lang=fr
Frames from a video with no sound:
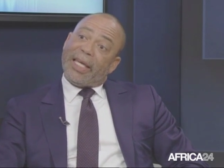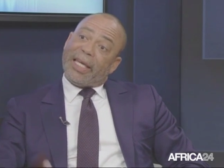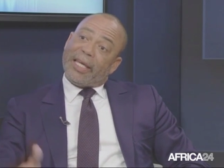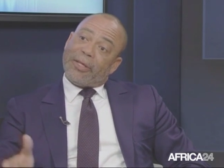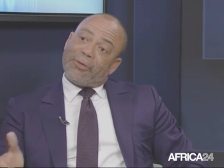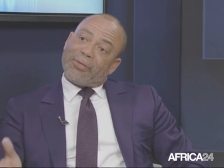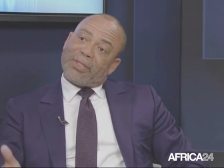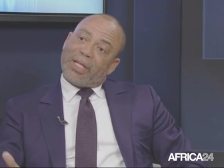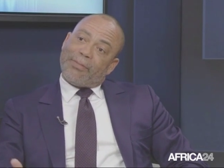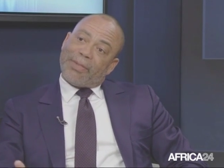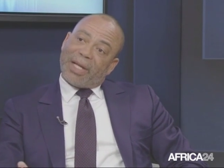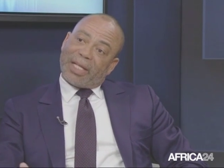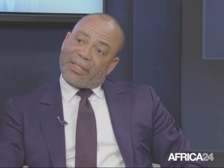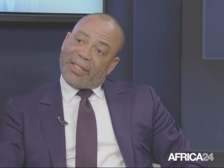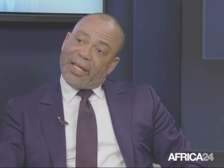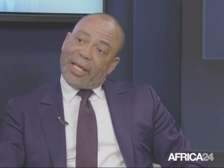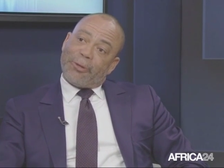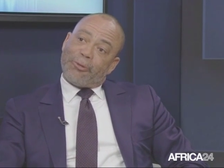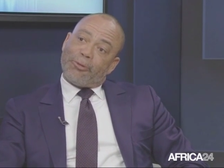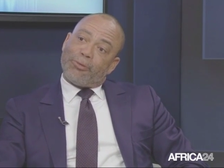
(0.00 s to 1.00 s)
Il nous
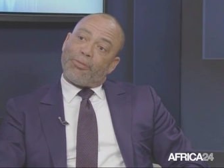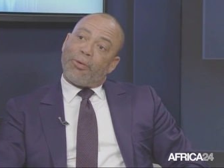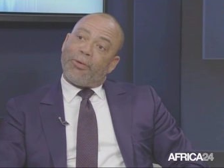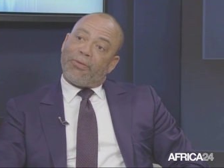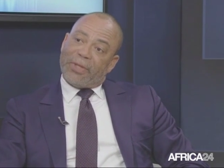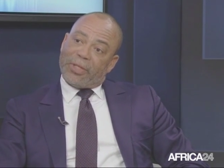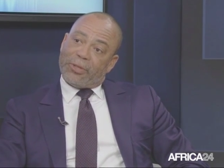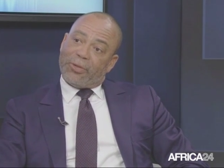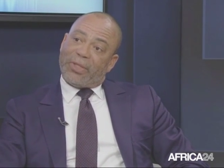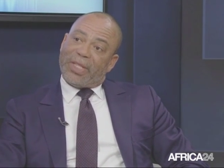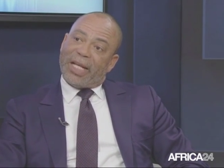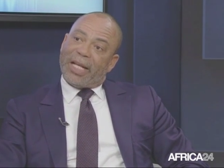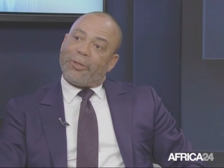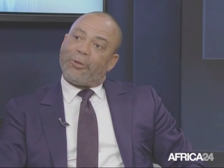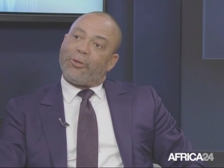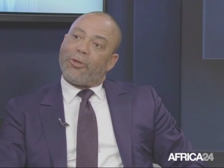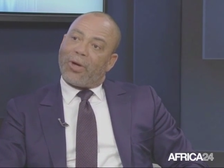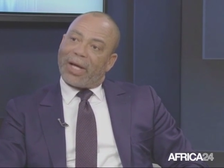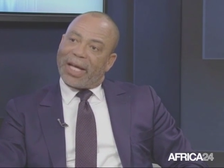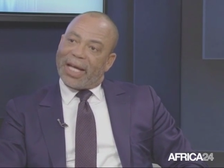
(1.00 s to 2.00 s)
appartient à nous, professionnels,
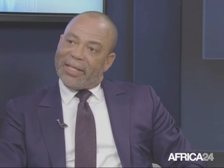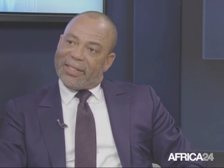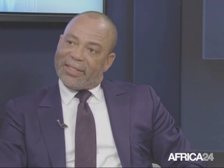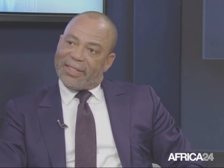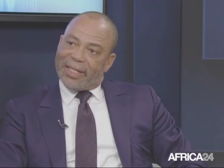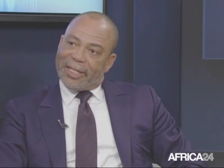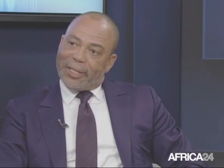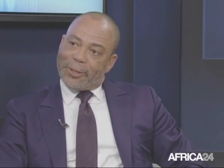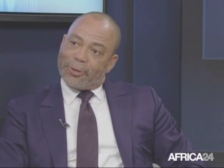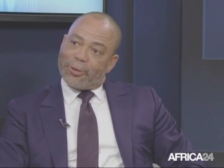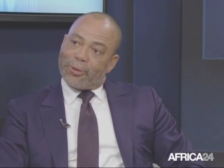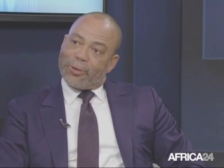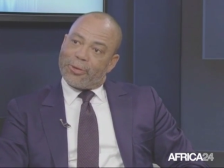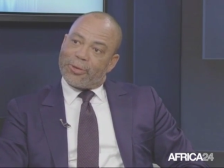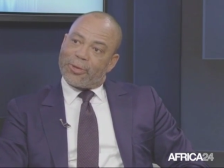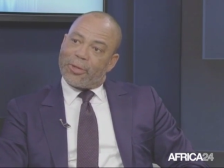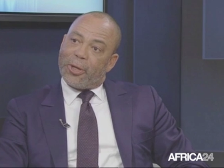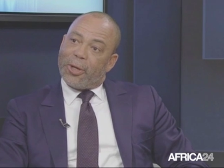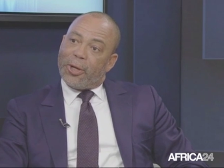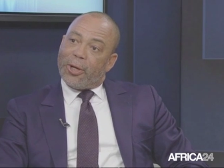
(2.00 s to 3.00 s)
d'organiser les
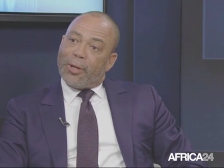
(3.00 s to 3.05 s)
choses